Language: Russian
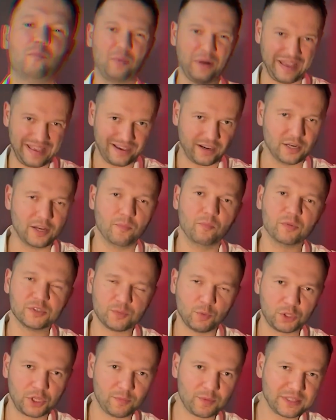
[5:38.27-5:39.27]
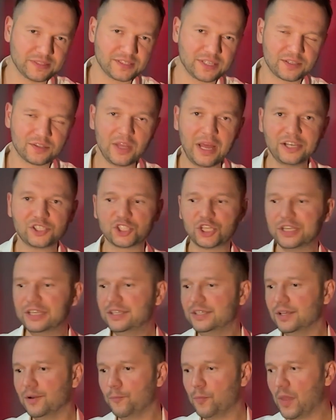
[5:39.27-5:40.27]
Проехали. Мы смотрим концерт дальше,
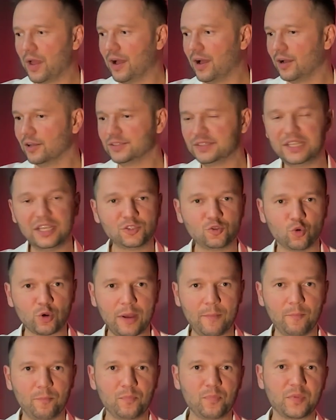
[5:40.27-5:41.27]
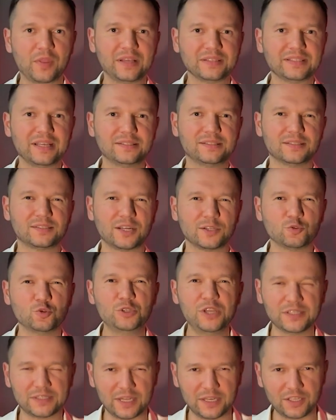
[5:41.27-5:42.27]
и а, здесь Гурам касается сразу
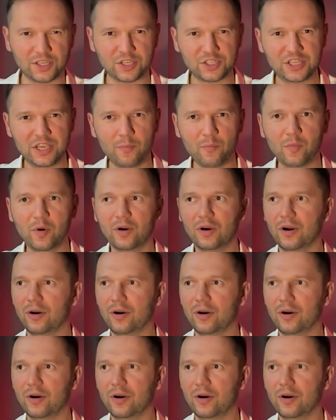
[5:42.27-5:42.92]
нескольких тем.